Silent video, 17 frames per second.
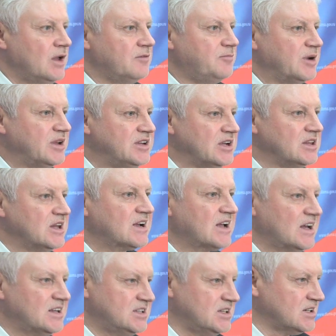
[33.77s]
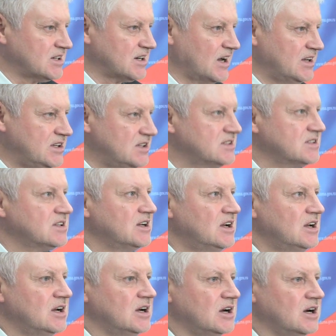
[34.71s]
в пределах каких границ
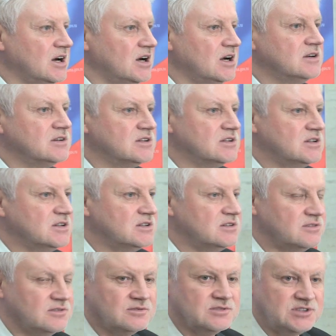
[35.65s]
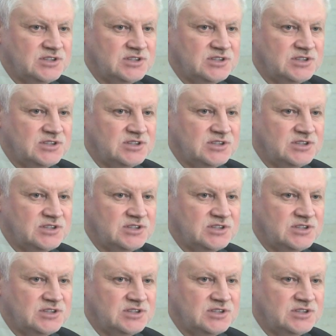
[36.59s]
э, э,